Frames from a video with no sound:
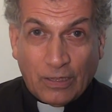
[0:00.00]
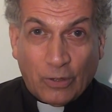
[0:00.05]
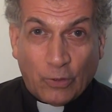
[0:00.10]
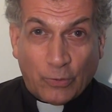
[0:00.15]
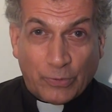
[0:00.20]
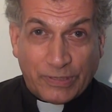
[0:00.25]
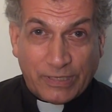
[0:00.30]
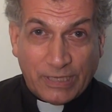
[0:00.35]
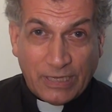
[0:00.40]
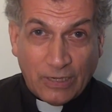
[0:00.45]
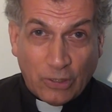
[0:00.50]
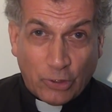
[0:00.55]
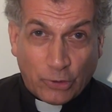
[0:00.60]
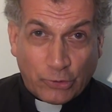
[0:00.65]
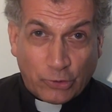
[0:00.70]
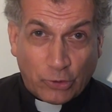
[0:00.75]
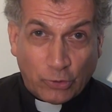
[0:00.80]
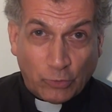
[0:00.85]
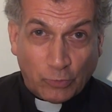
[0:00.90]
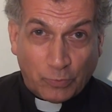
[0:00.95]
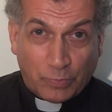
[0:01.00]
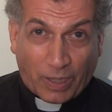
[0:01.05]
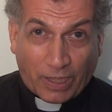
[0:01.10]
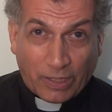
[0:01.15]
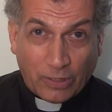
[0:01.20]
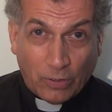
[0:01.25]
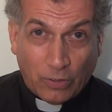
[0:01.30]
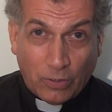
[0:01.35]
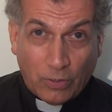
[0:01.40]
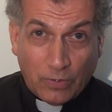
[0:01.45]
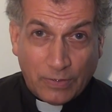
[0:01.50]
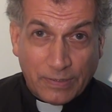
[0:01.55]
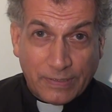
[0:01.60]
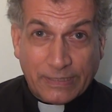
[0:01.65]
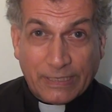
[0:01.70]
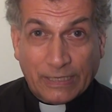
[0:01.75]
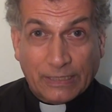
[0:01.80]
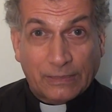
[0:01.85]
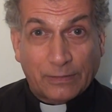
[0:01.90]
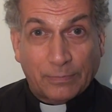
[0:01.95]
Aussi, lorsque nous prions,
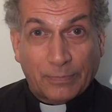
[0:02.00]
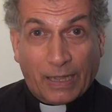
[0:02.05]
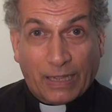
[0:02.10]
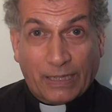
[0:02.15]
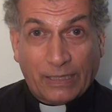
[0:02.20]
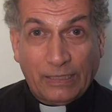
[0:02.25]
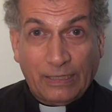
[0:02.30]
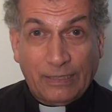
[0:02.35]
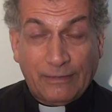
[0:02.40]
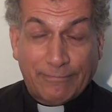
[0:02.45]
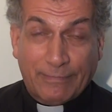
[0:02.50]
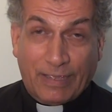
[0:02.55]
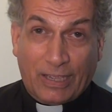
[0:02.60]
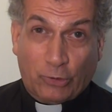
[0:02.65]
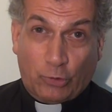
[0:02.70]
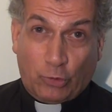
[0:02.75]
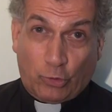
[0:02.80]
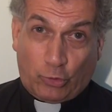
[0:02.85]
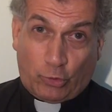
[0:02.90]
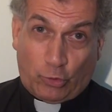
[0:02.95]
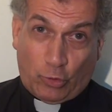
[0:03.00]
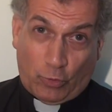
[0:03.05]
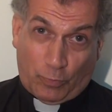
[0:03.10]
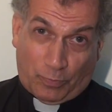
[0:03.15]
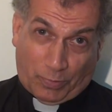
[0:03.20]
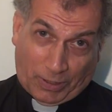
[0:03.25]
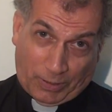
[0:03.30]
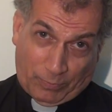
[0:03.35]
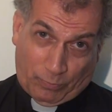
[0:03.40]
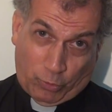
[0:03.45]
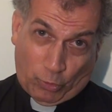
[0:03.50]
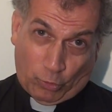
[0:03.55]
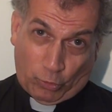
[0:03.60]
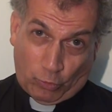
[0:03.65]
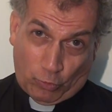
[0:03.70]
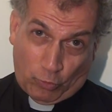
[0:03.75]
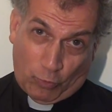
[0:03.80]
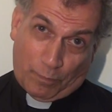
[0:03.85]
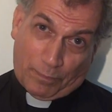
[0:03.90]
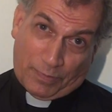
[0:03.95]
Sainte Marie, Mère de Dieu, prie pour
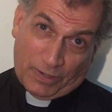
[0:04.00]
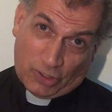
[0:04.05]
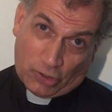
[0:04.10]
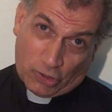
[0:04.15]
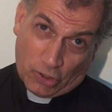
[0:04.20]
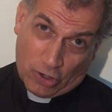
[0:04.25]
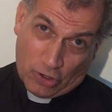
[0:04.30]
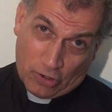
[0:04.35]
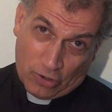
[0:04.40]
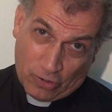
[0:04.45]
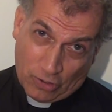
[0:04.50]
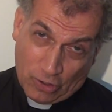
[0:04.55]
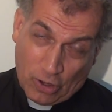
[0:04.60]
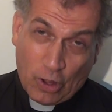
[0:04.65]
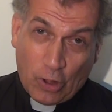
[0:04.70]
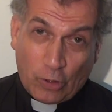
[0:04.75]
nous, pécheurs,